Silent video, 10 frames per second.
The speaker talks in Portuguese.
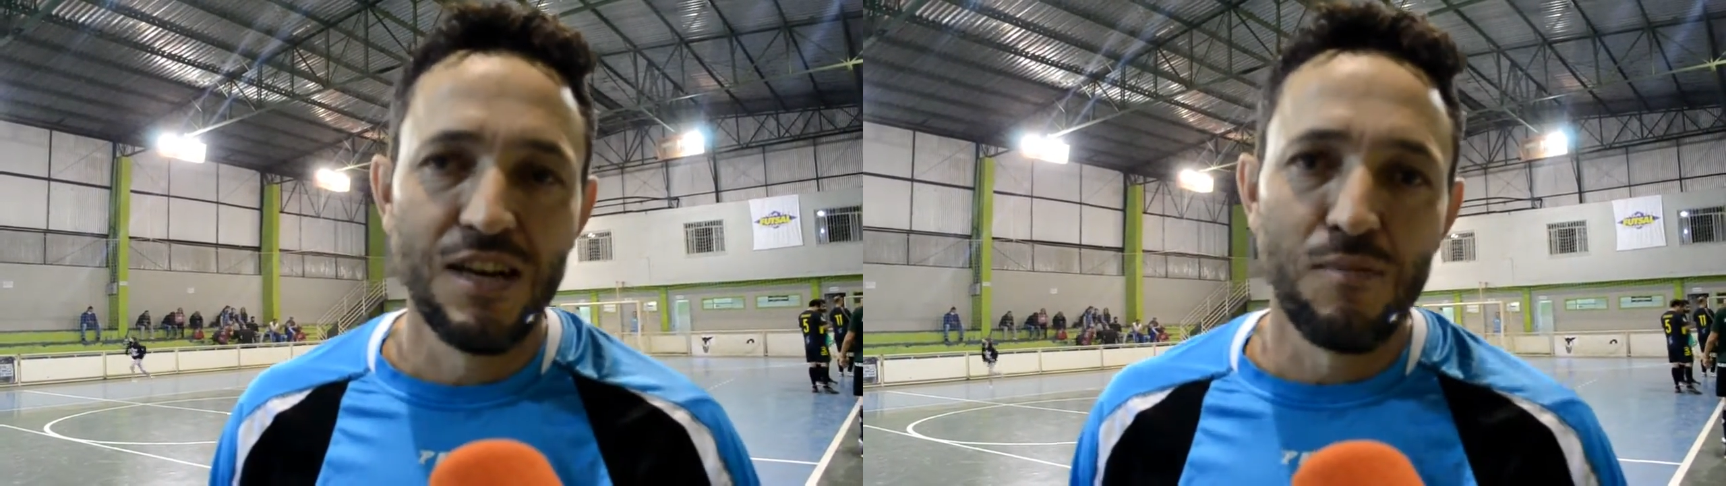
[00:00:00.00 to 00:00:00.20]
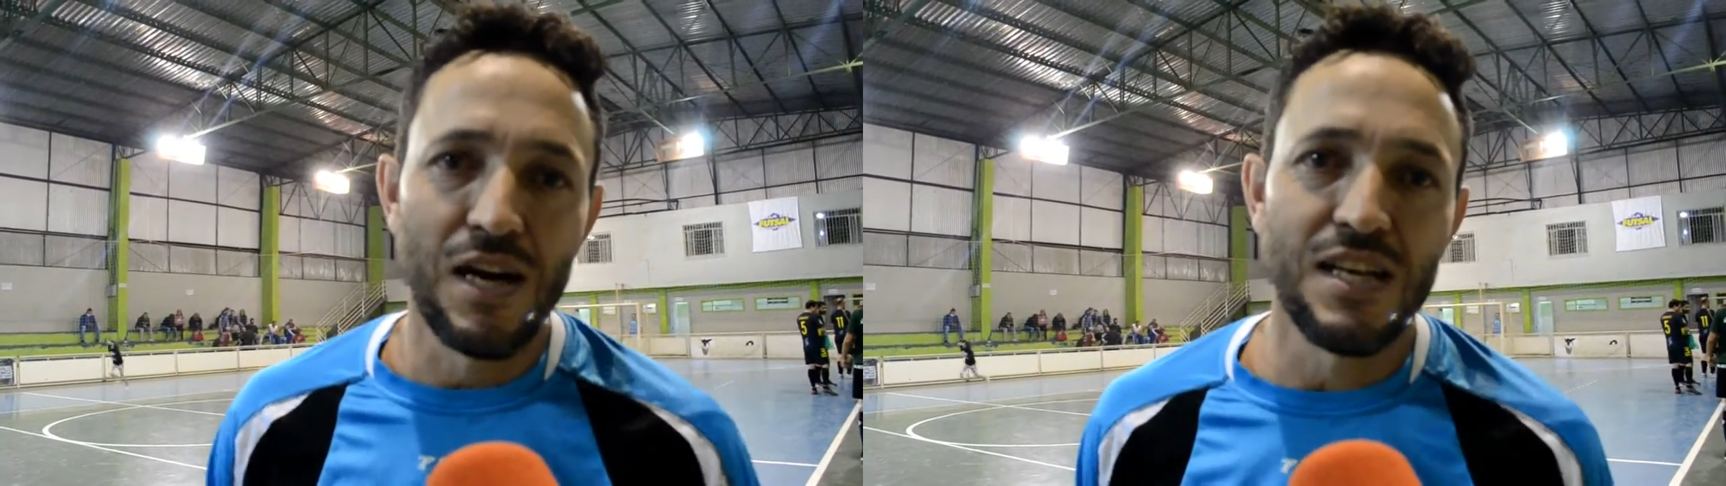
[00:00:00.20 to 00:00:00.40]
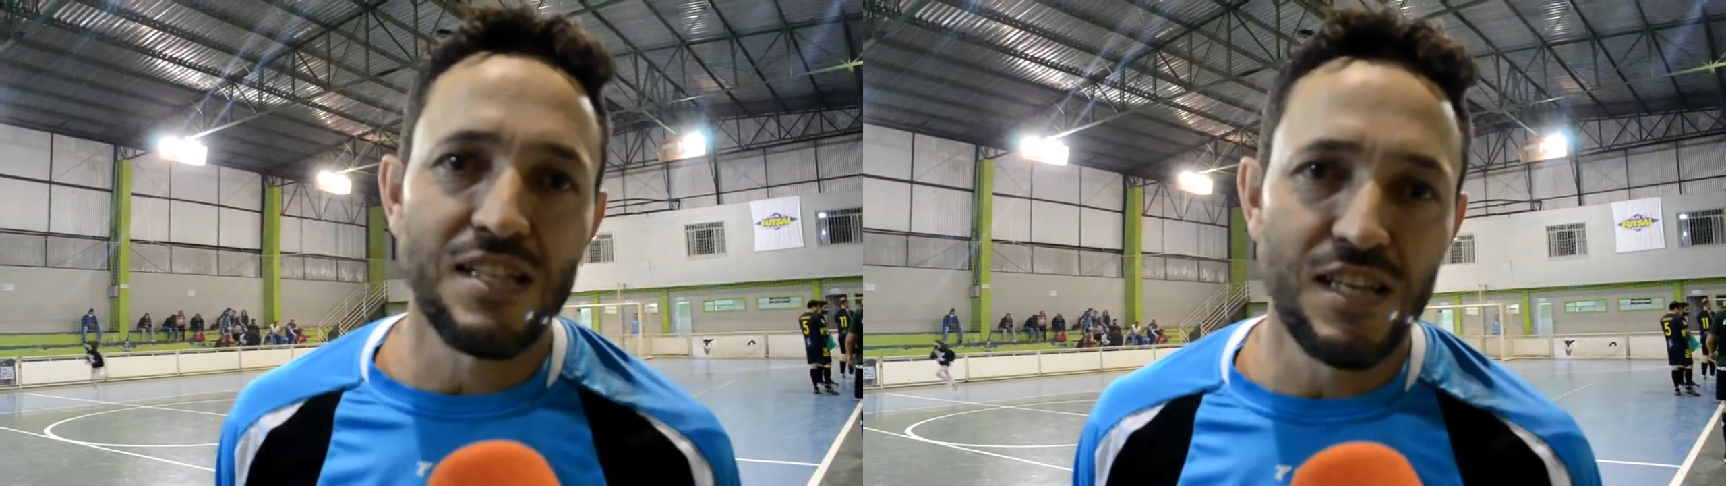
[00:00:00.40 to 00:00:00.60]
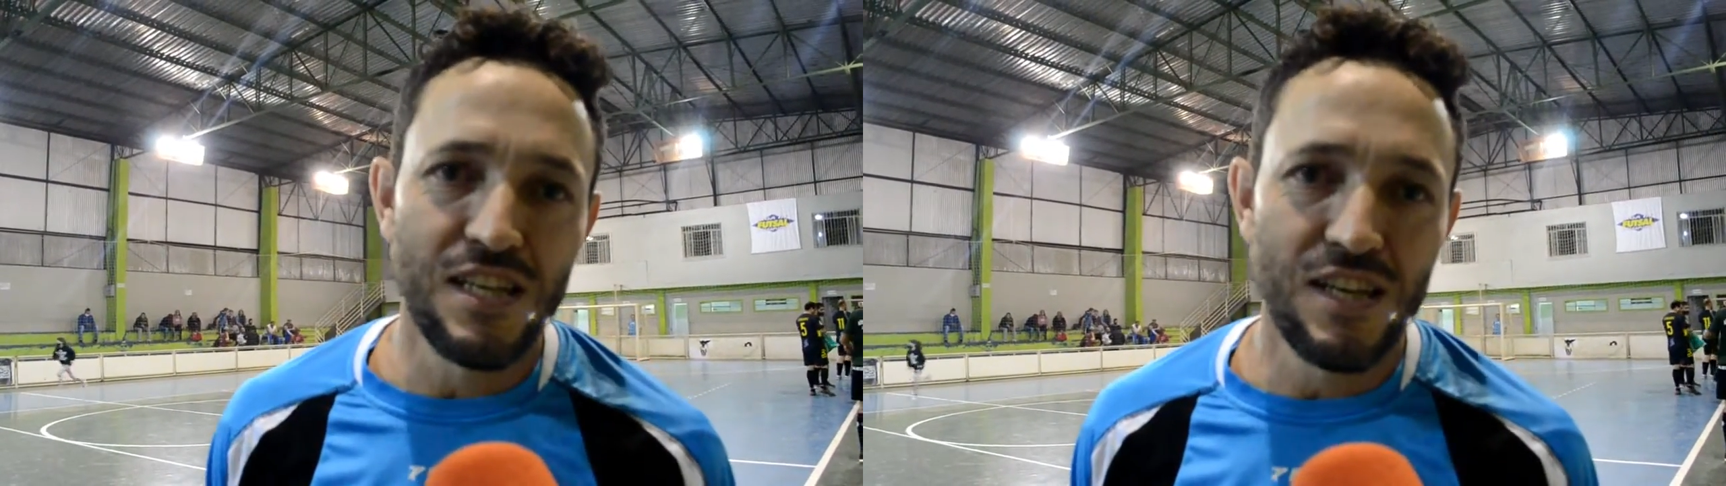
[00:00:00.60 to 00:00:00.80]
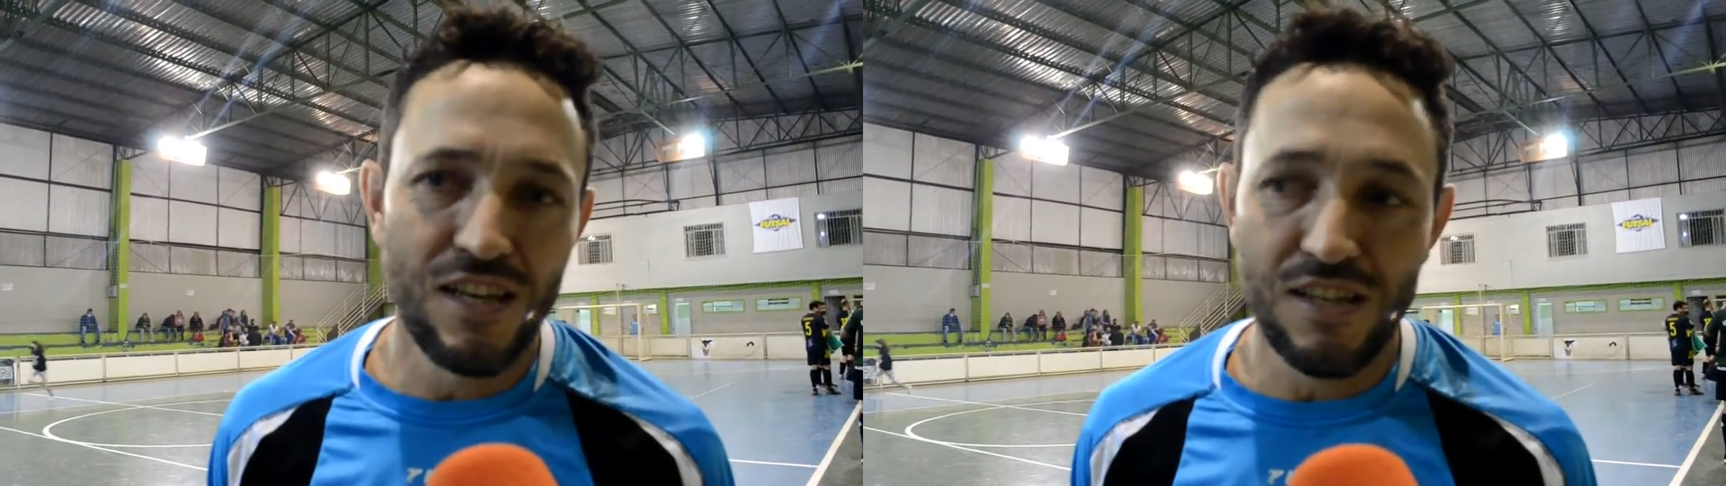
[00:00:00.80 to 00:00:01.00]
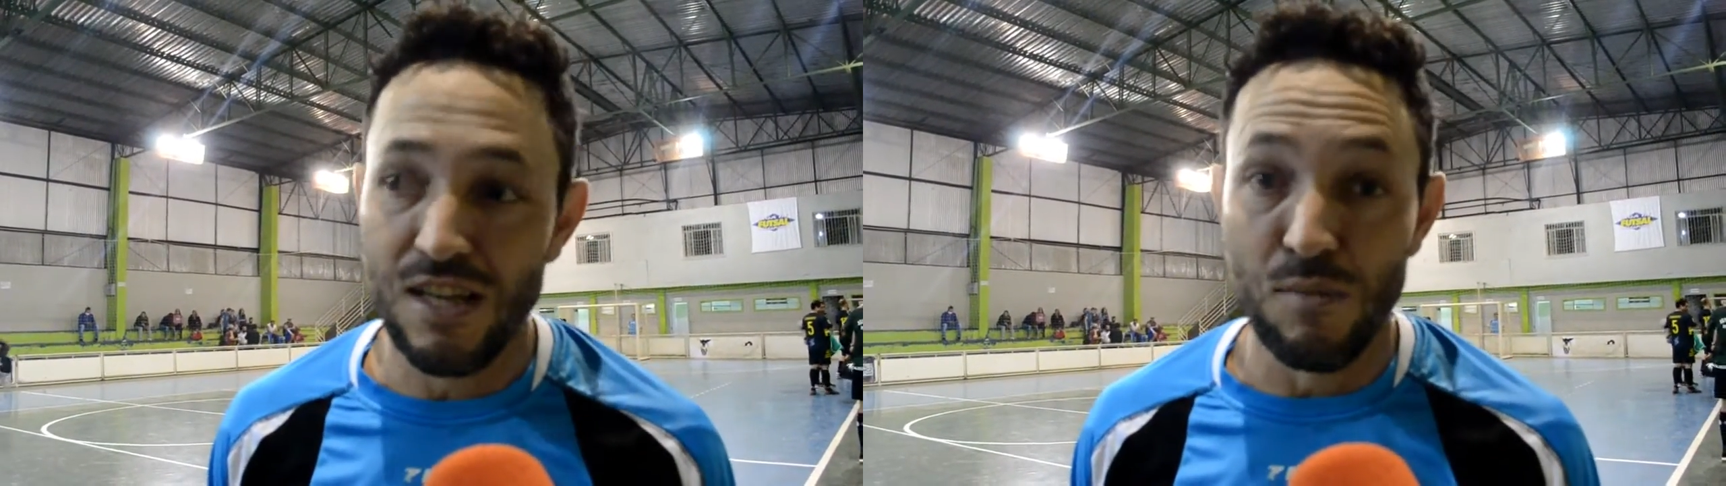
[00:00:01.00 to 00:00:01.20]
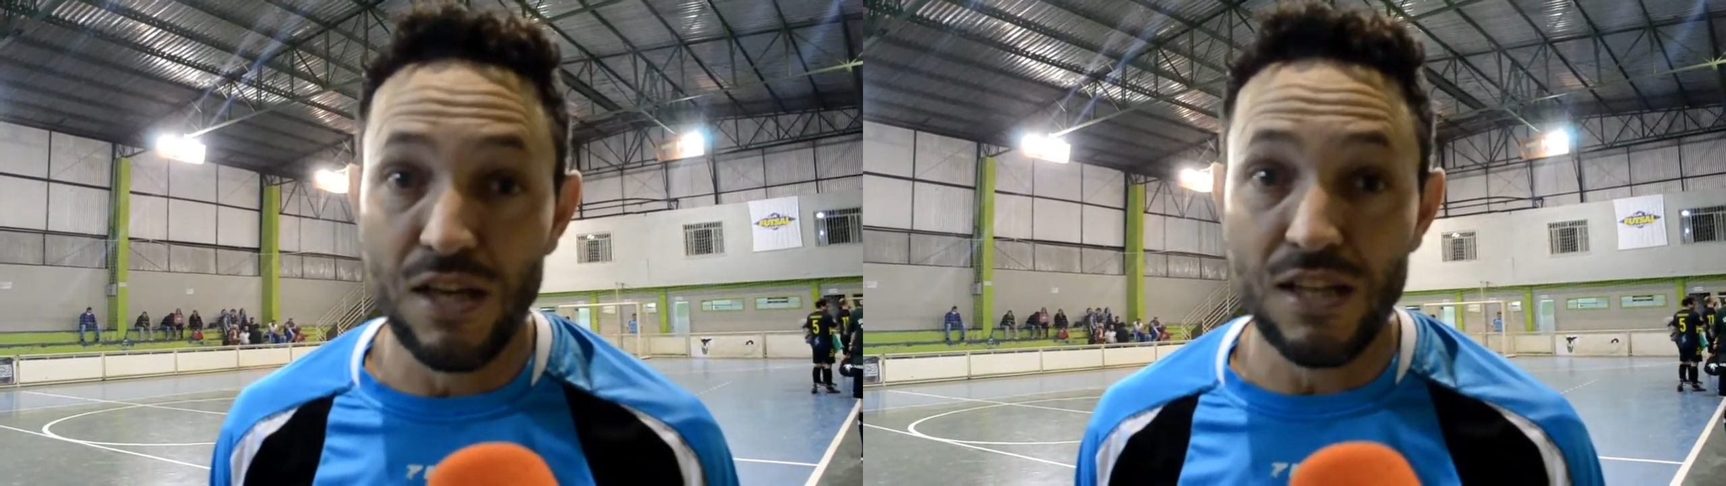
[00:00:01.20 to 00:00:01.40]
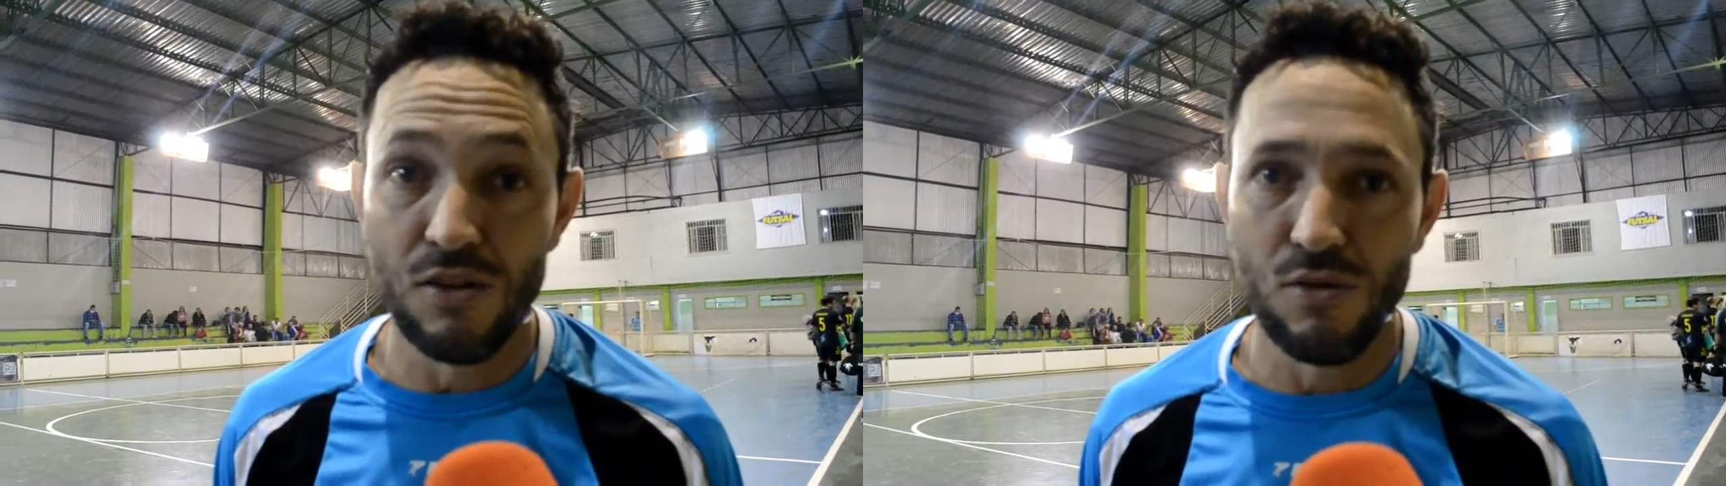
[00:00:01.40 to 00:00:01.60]
Mas e estamos
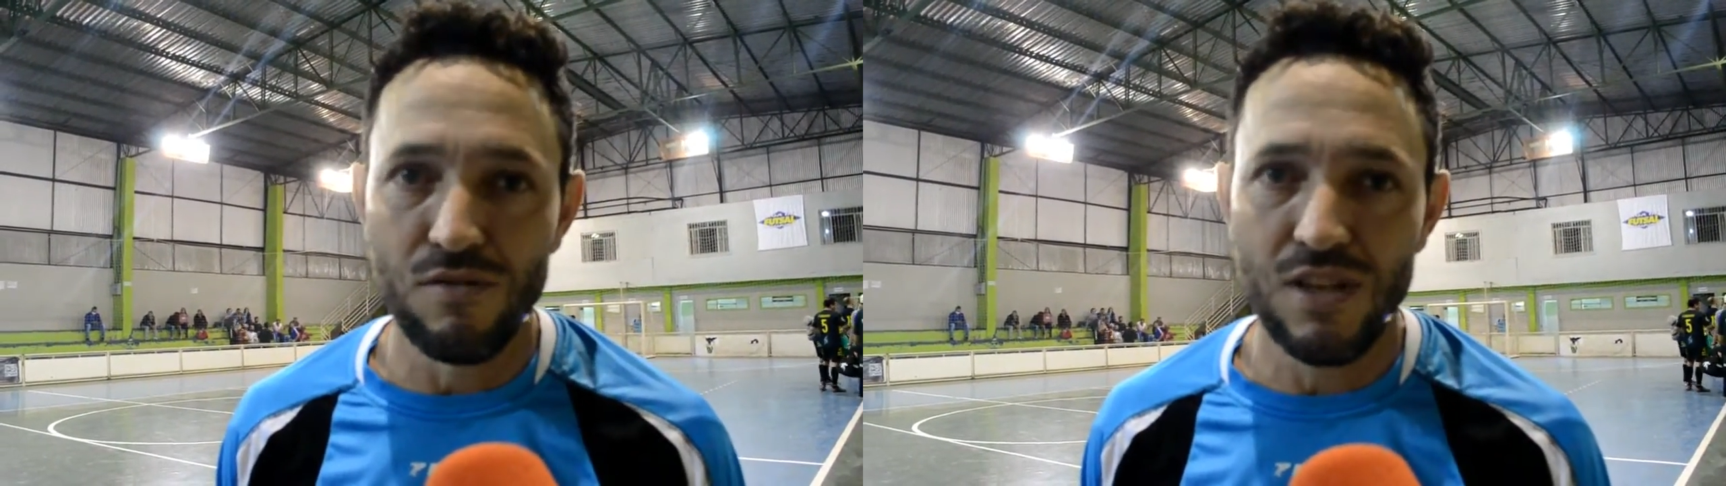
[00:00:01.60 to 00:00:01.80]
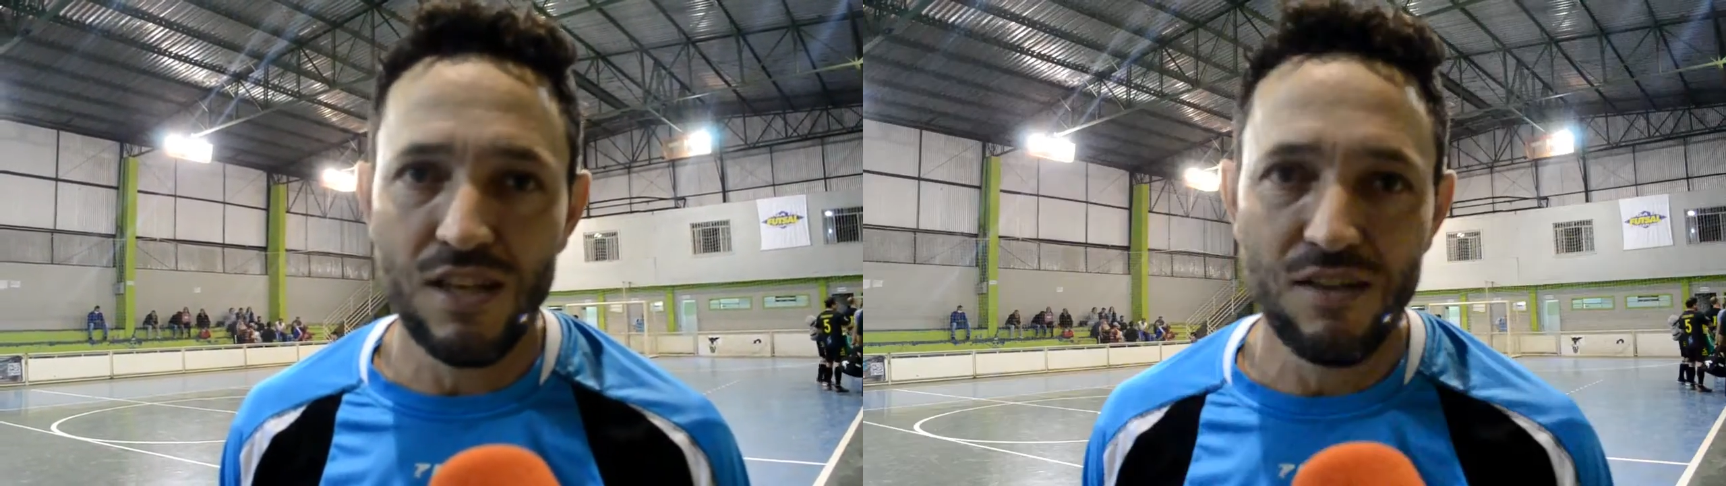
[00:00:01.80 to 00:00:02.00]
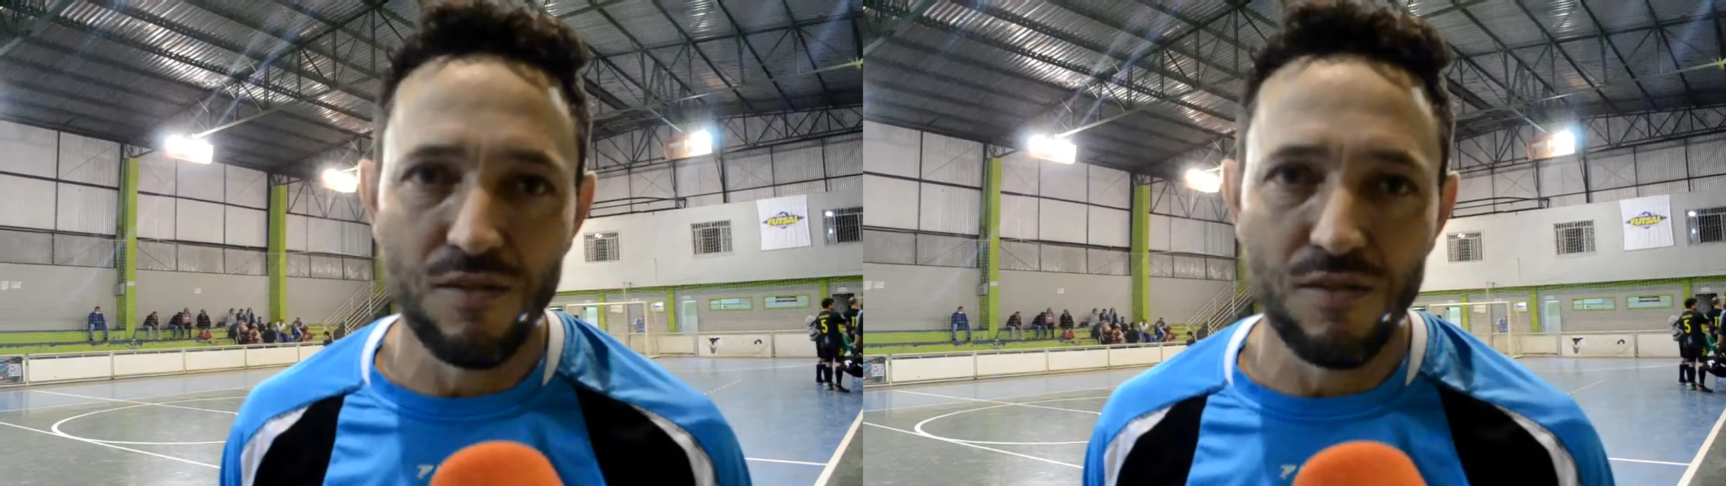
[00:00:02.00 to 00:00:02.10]
aí de novo aí,